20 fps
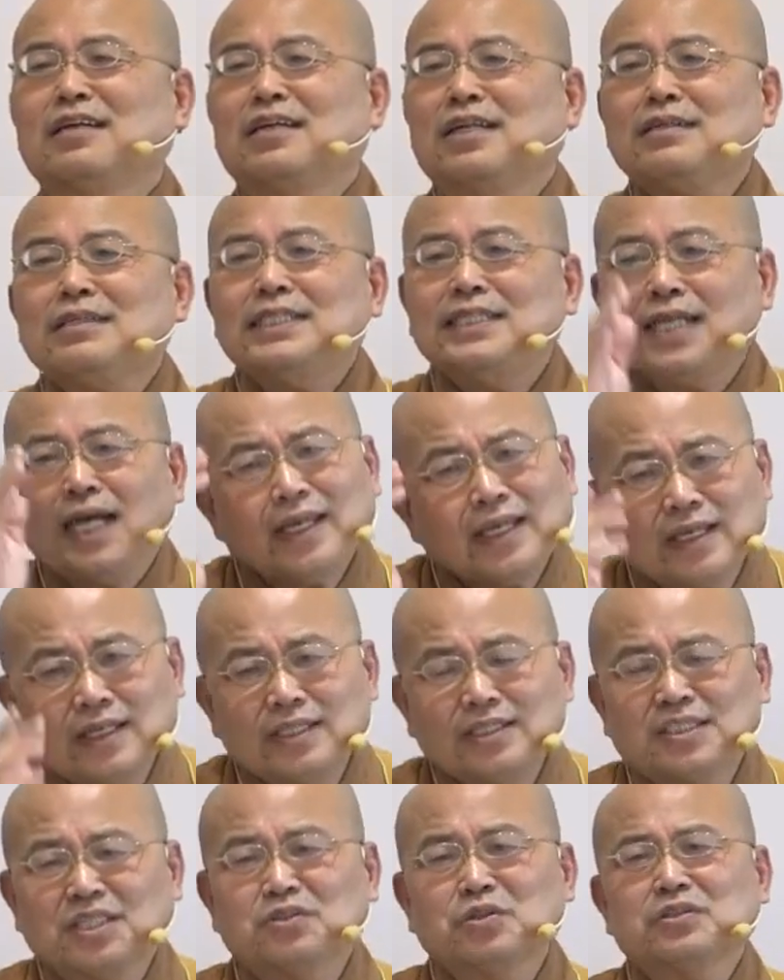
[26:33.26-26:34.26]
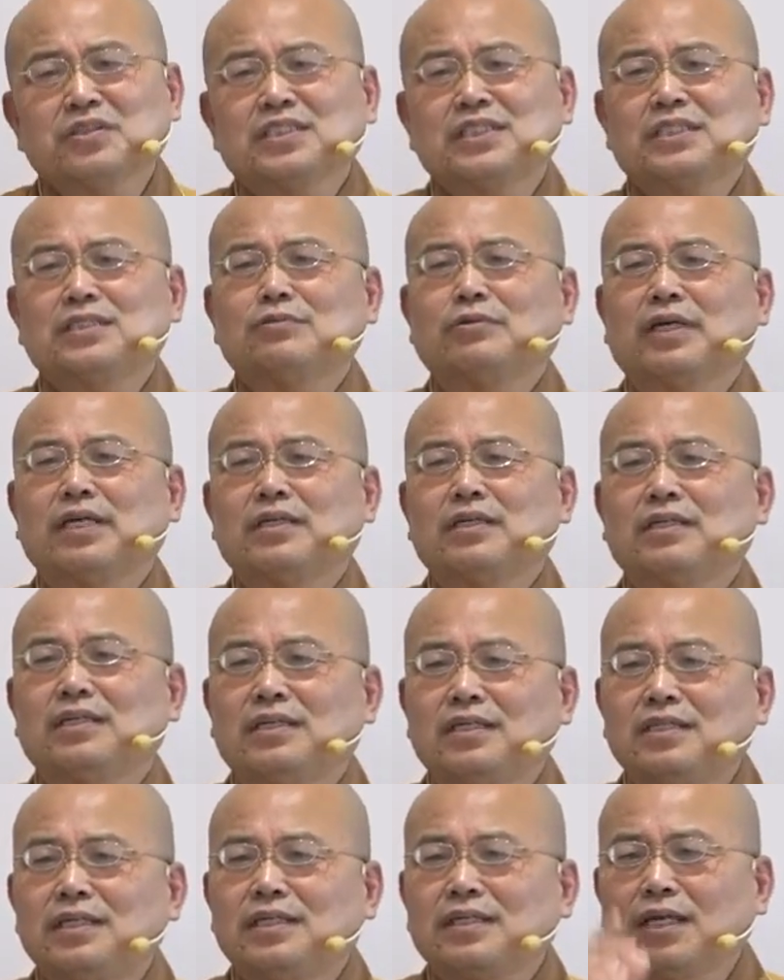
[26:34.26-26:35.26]
那相应于解脱的思维，
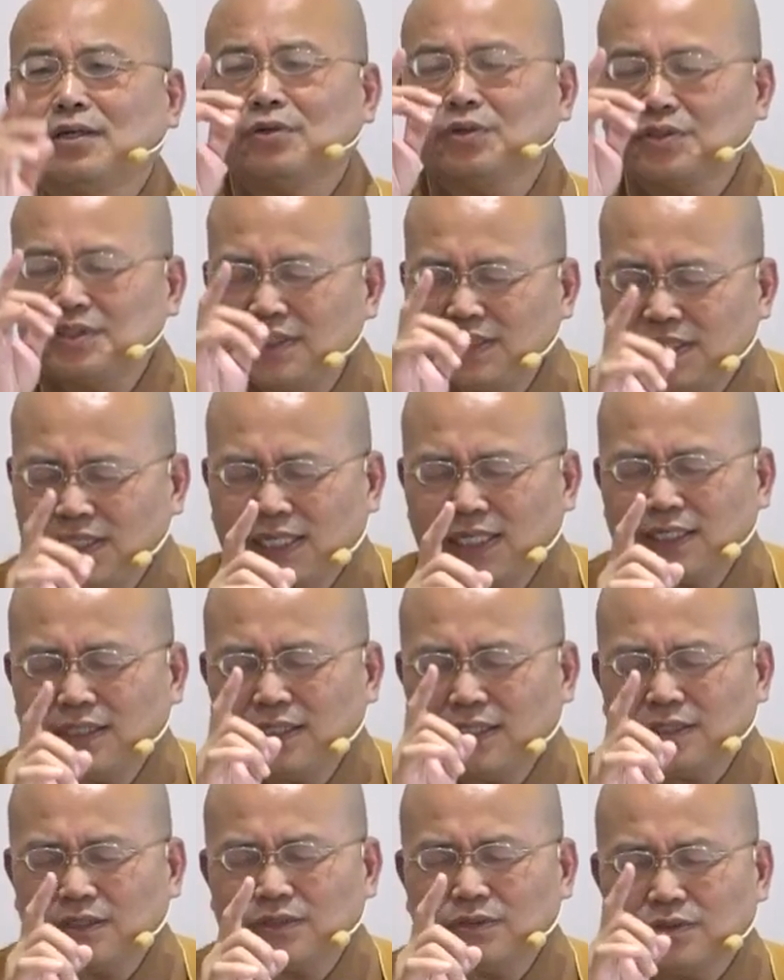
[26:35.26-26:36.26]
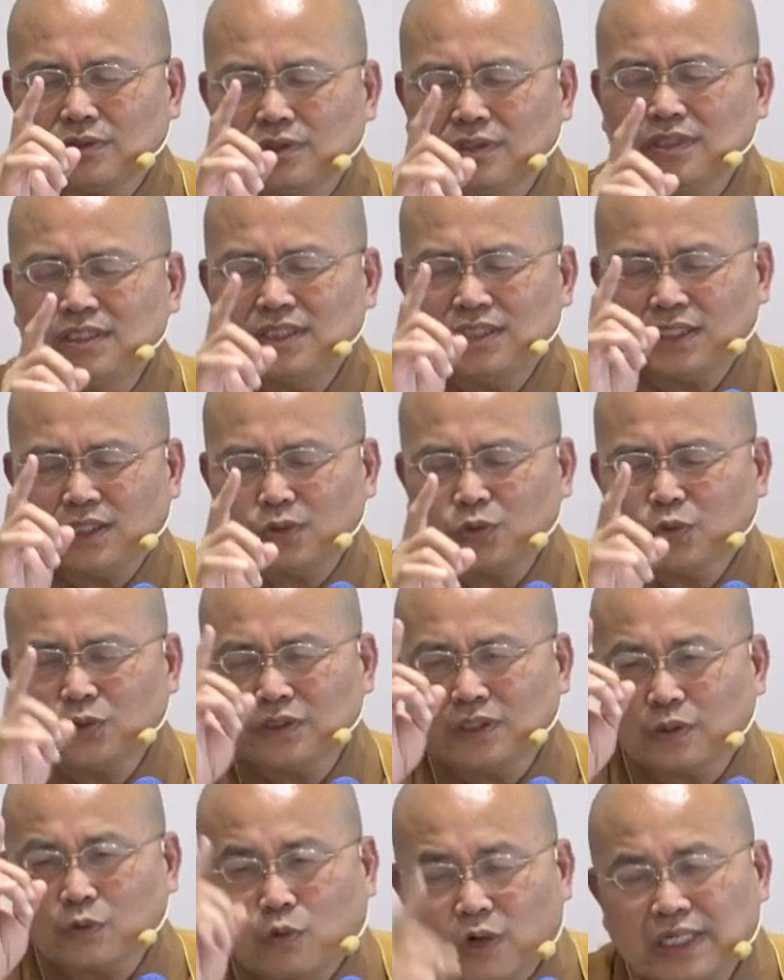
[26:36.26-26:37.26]
一定要有相应于解
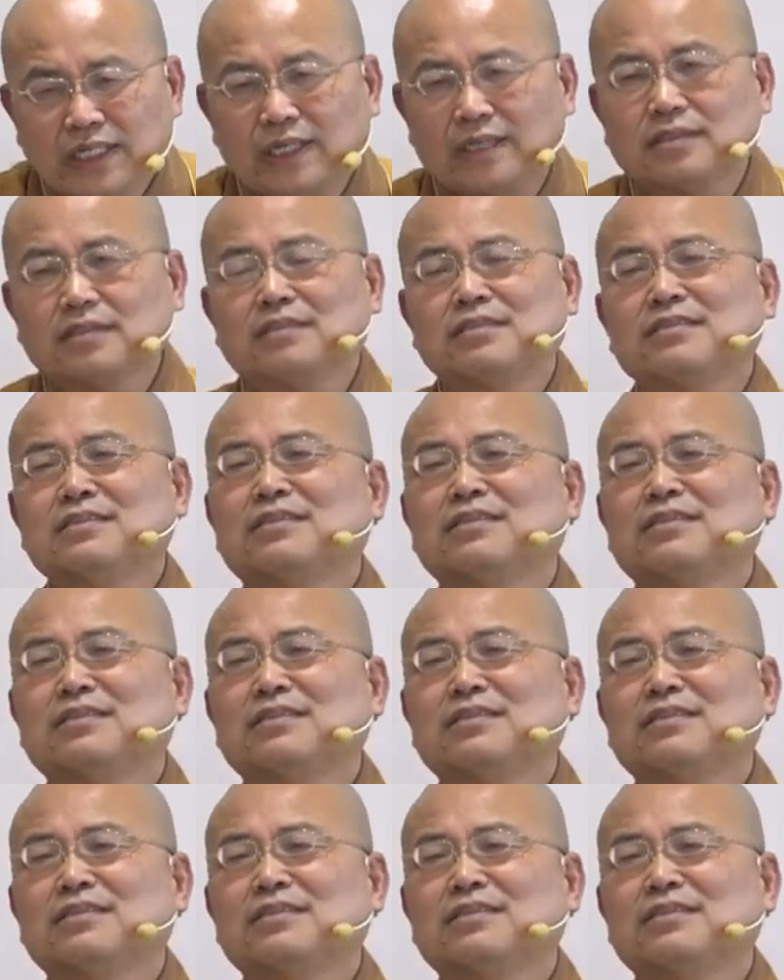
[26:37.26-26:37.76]
脱的观念，